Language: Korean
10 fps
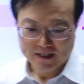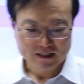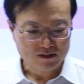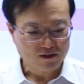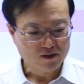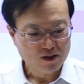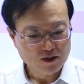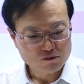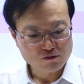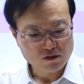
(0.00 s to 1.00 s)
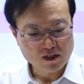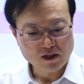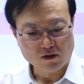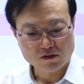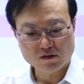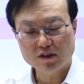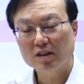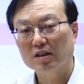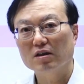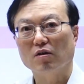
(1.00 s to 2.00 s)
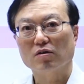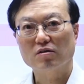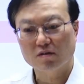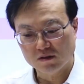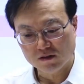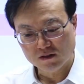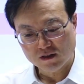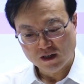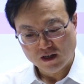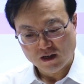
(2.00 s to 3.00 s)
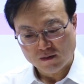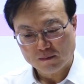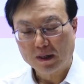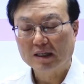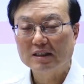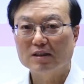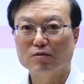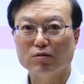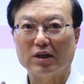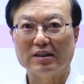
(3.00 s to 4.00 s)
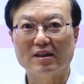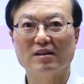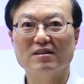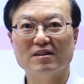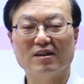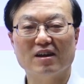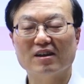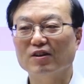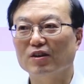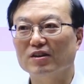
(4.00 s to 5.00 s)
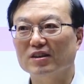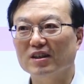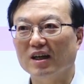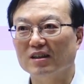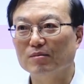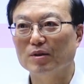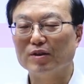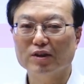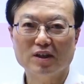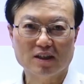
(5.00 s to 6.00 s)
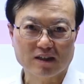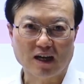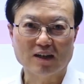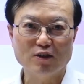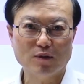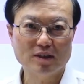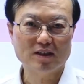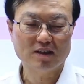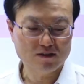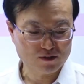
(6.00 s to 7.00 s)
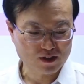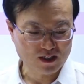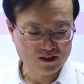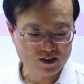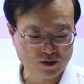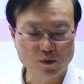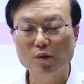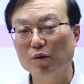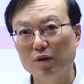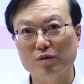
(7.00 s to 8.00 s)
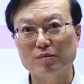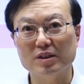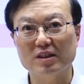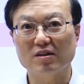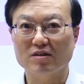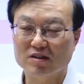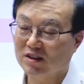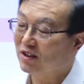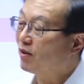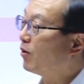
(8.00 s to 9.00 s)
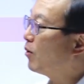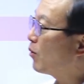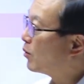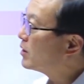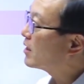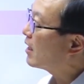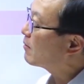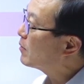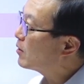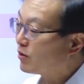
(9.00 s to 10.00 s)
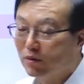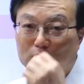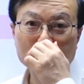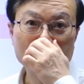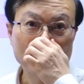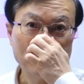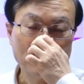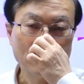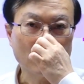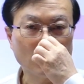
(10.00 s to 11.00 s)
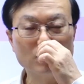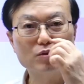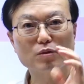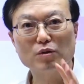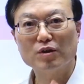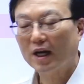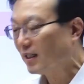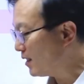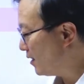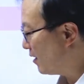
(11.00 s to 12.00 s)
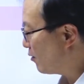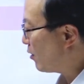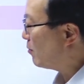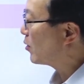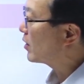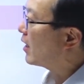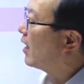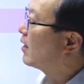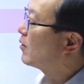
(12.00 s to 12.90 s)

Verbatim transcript: 그래서 중간에 어떤 식이 어떤 방식으로 계산을 하게 되는지 아니면은 단위 환산을 어떻게 하는지 이런 거에 좀 신경을 쓰시고 공식 암기를 좀 어느 정도는 하셔야 되는 과목이다.